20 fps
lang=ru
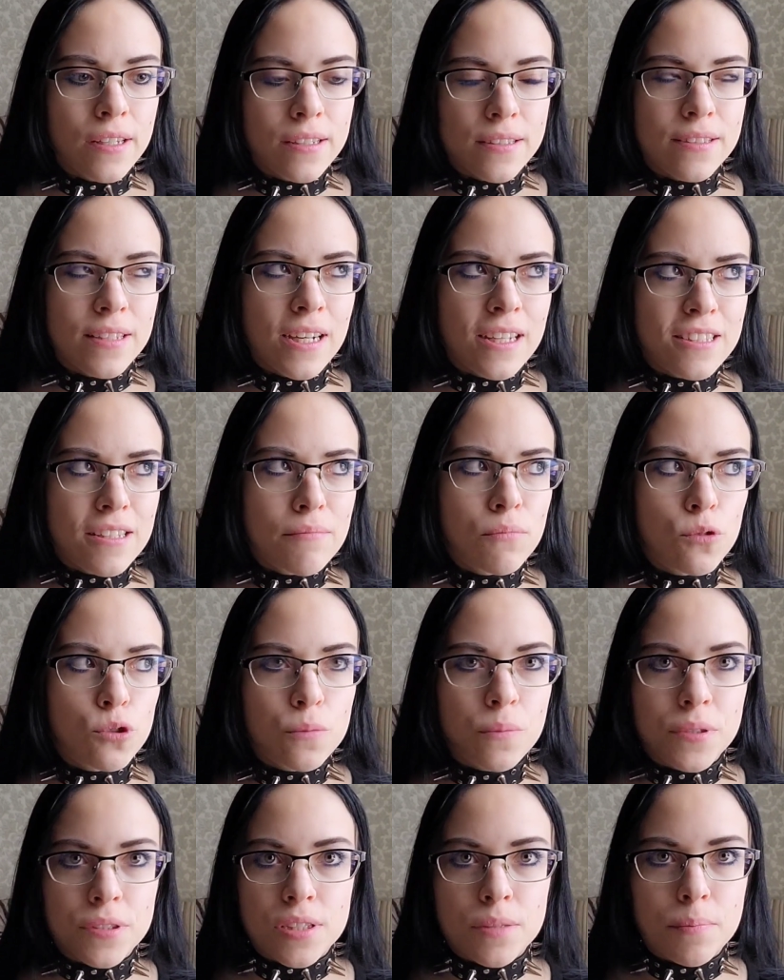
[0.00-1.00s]
Да, там может
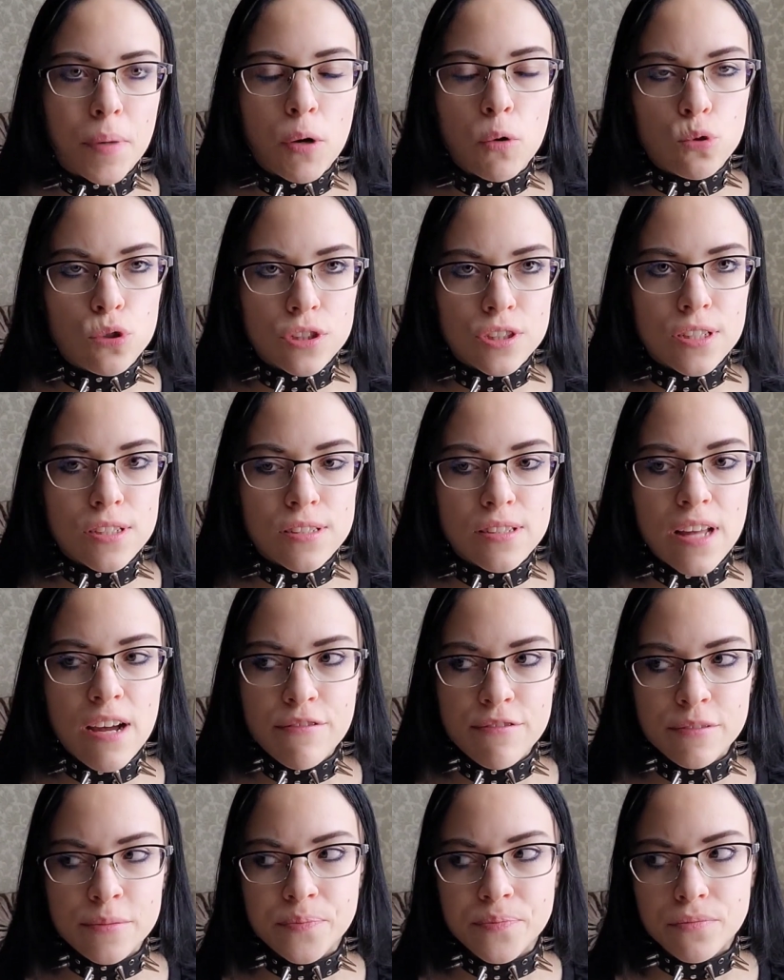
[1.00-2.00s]
быть похуже
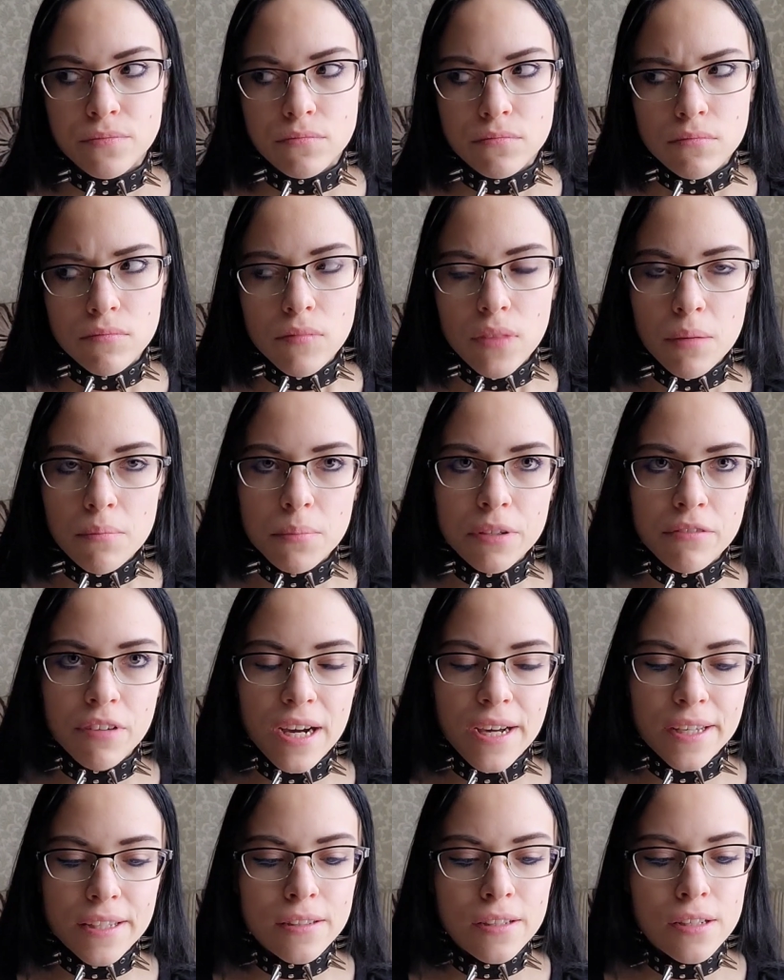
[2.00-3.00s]
состав,
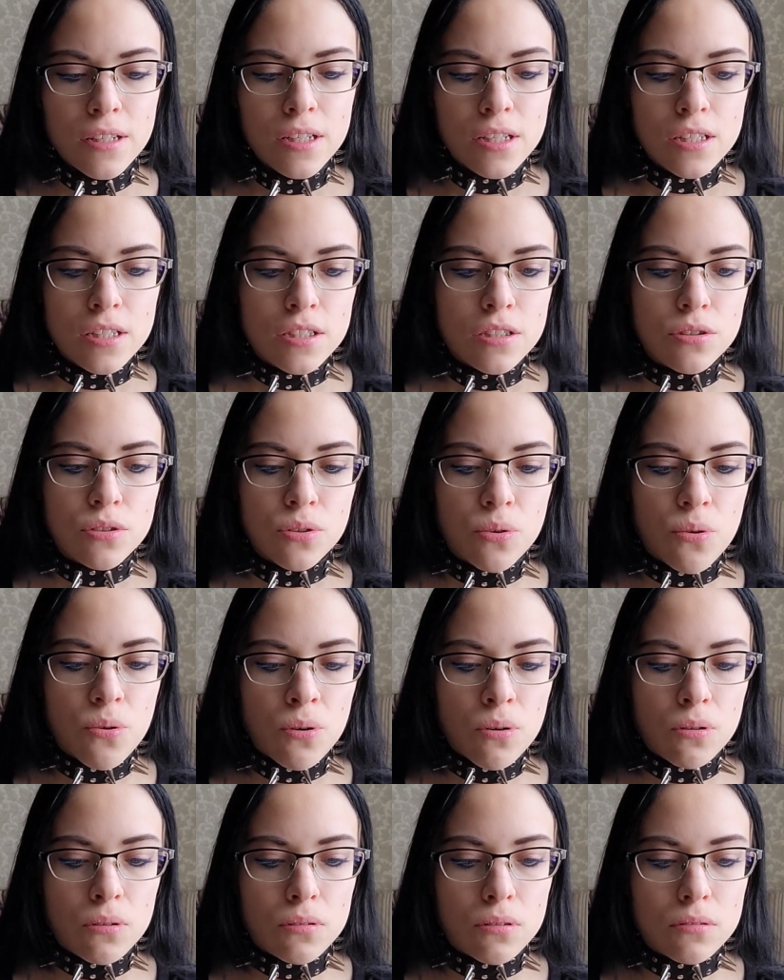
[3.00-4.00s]
бывает,
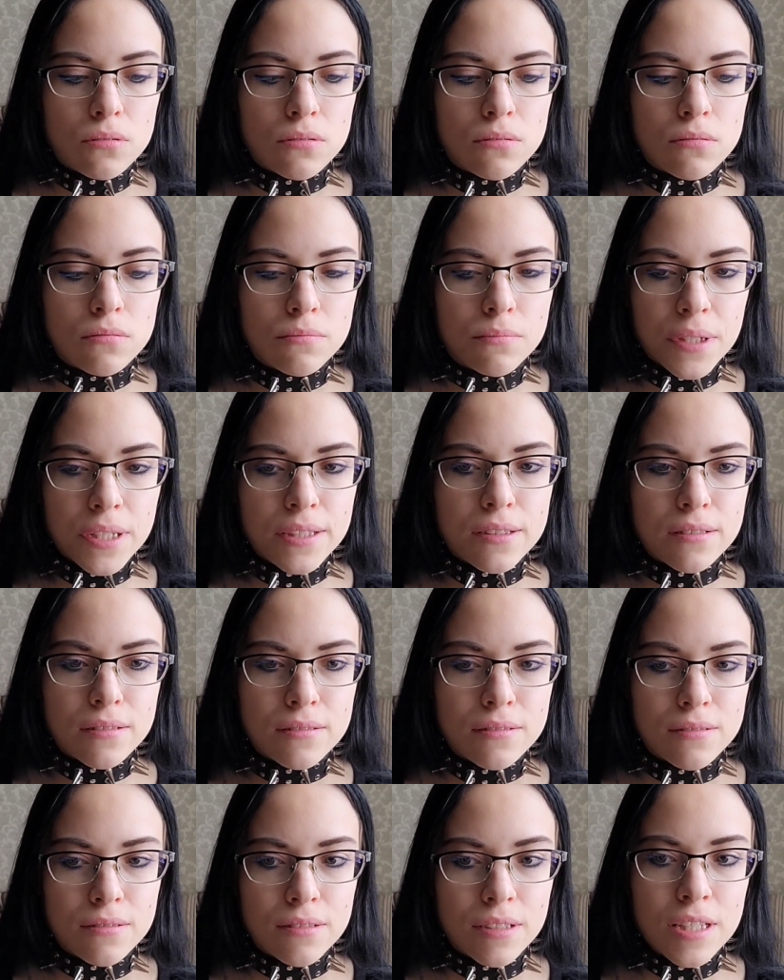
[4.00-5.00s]
но,
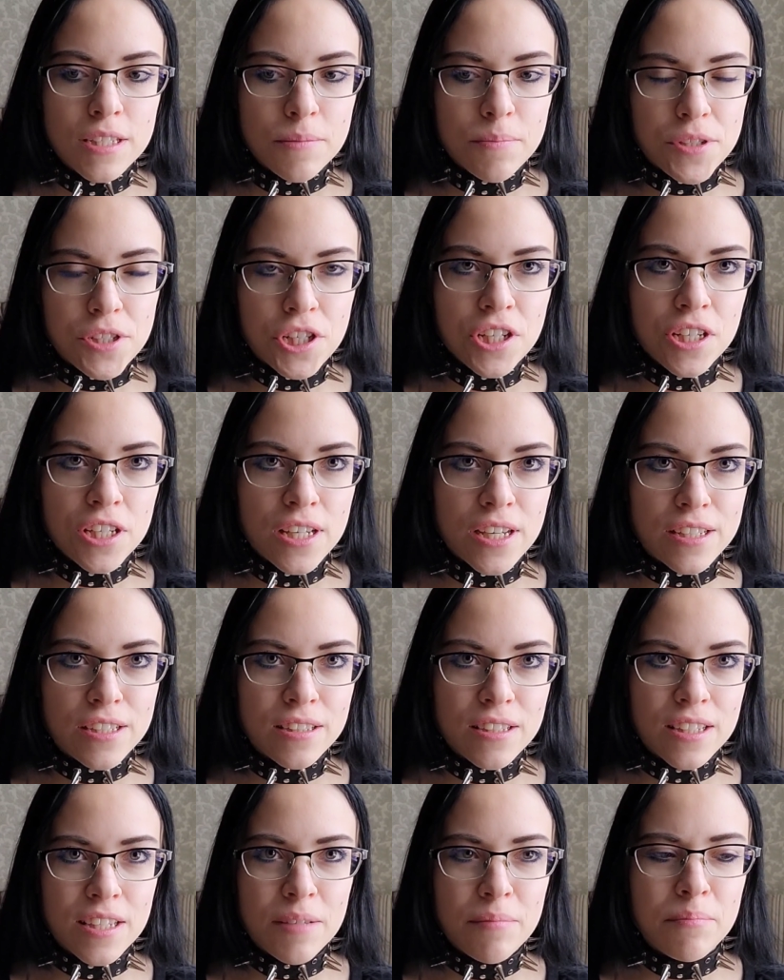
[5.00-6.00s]
блин, эти печеньки, они
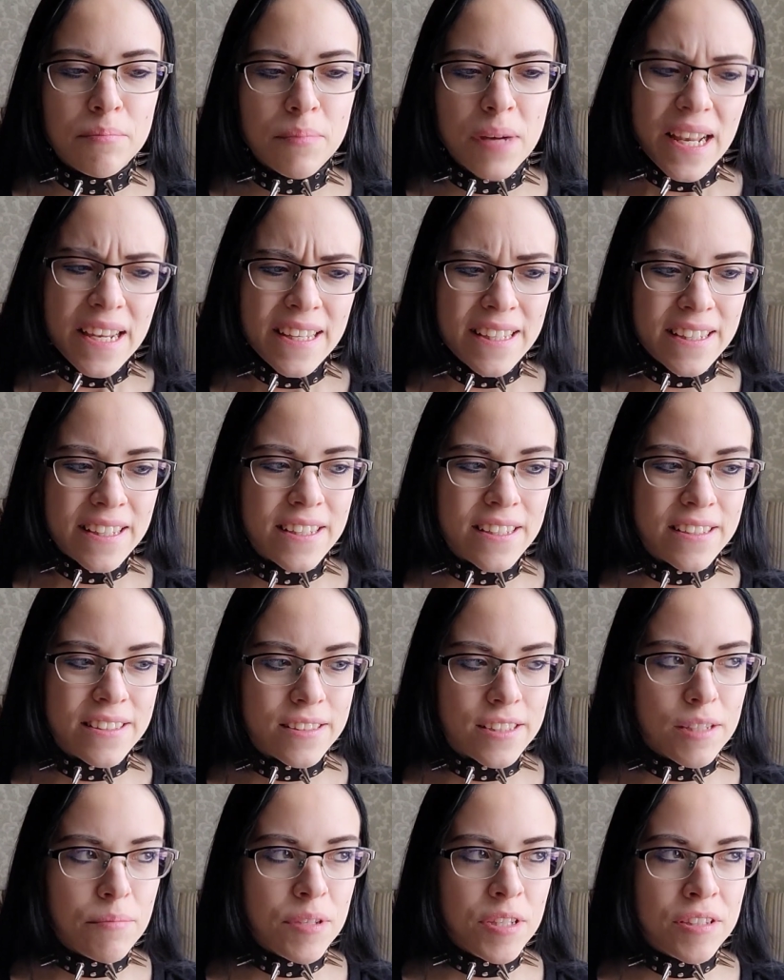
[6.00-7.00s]
такие маленькие,
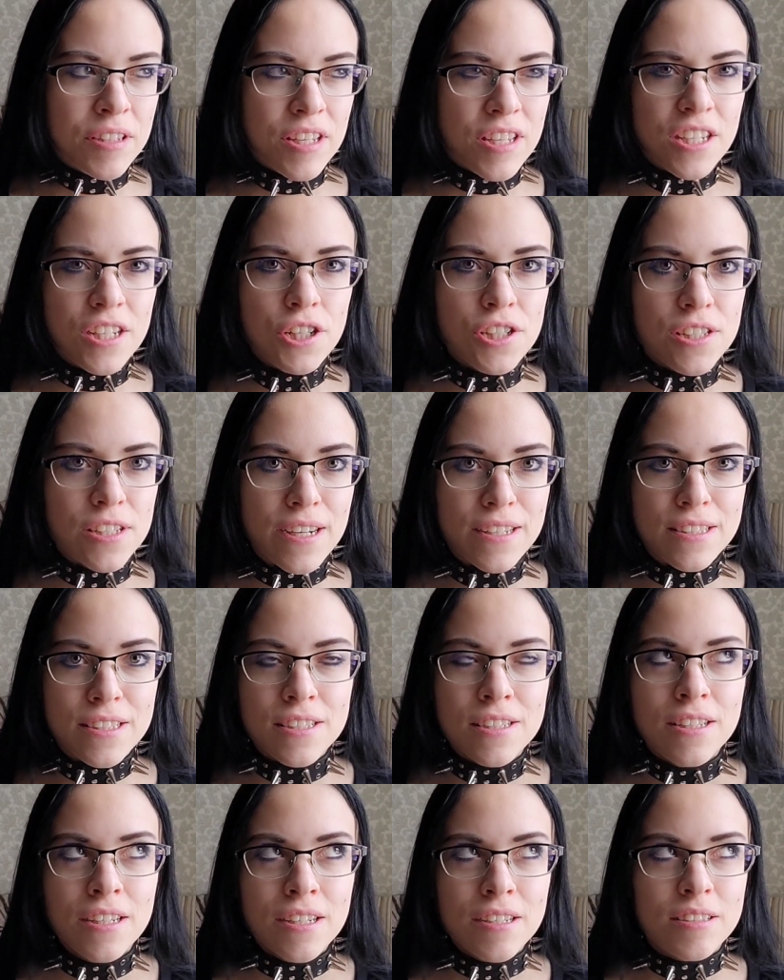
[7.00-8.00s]
ты ими не наешься,
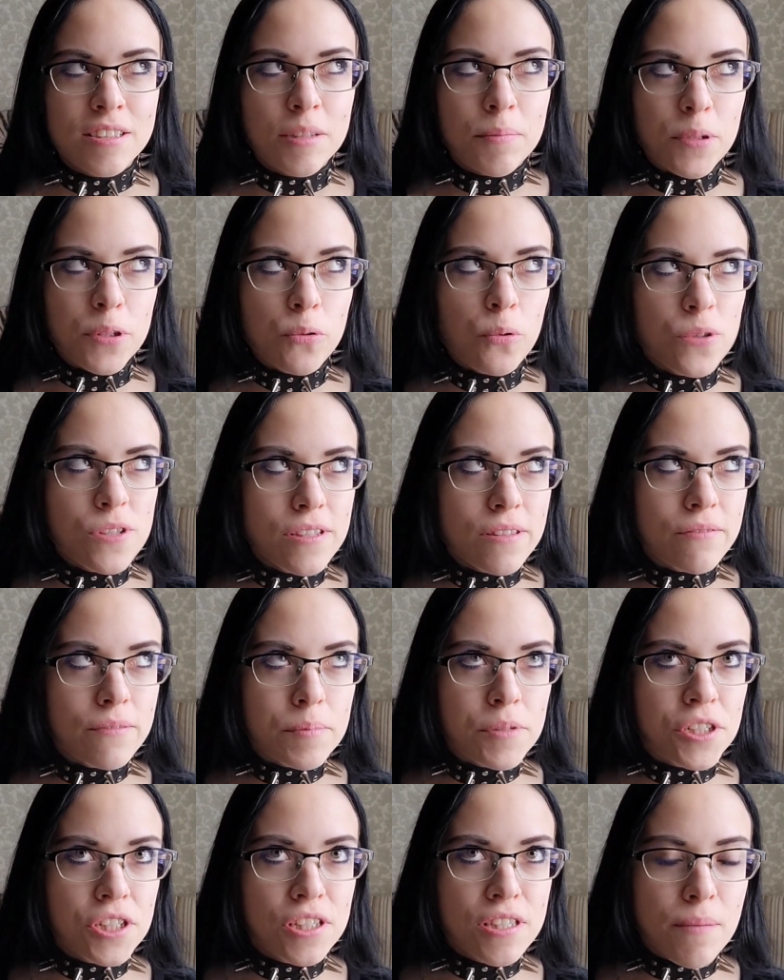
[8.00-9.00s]
они не подходят
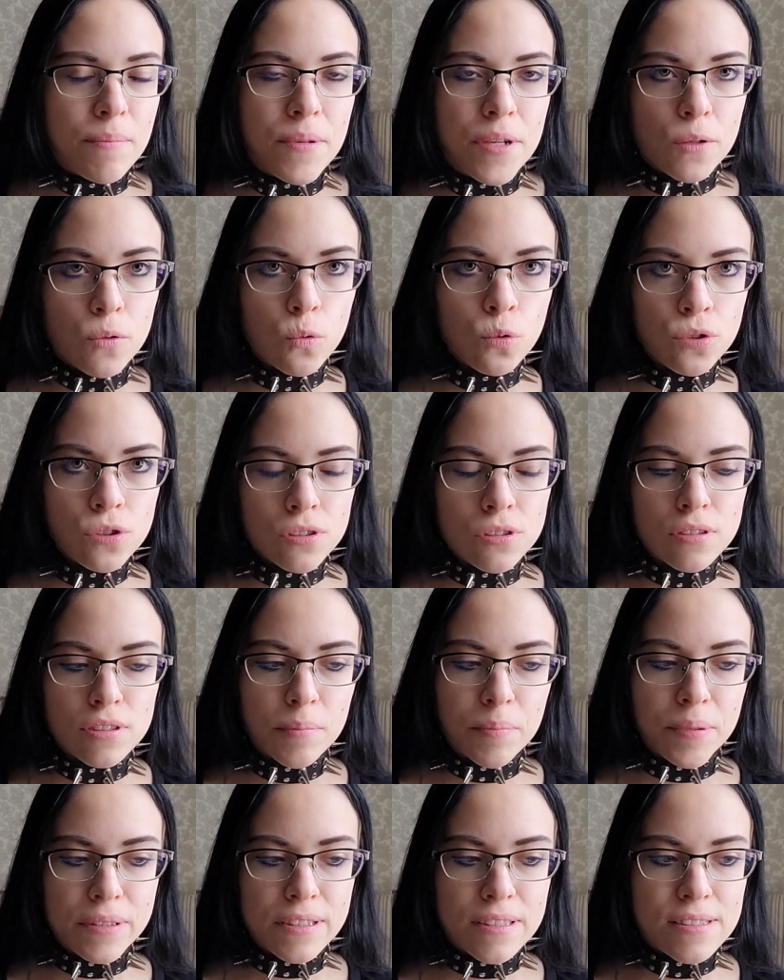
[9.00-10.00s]
вообще на перекус, на
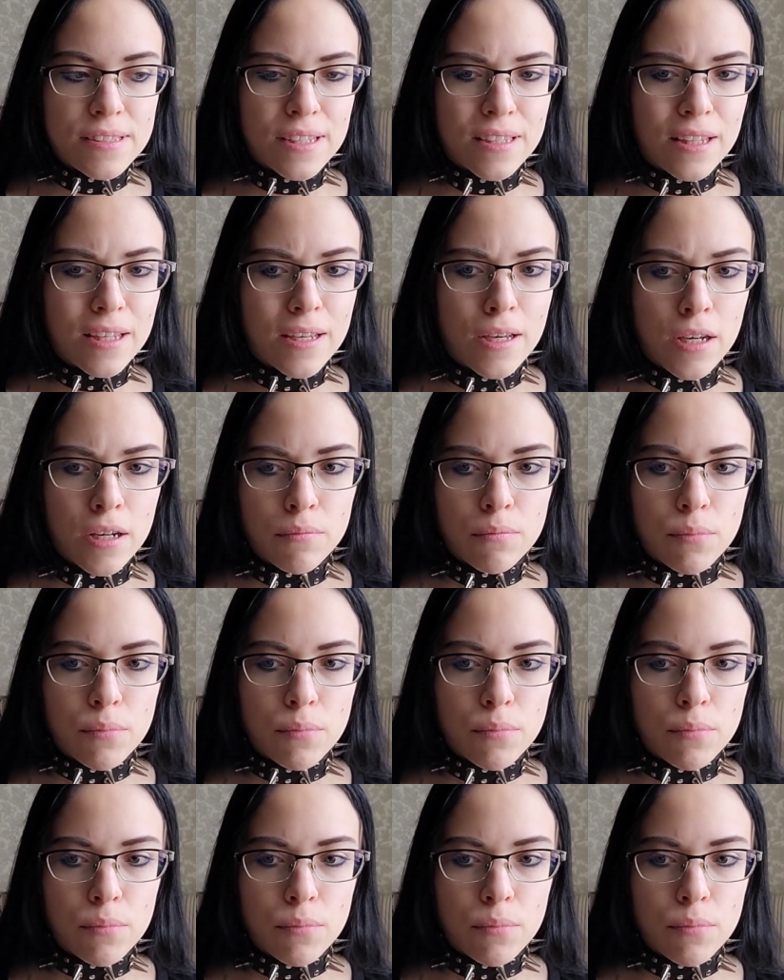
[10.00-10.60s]
полноценный.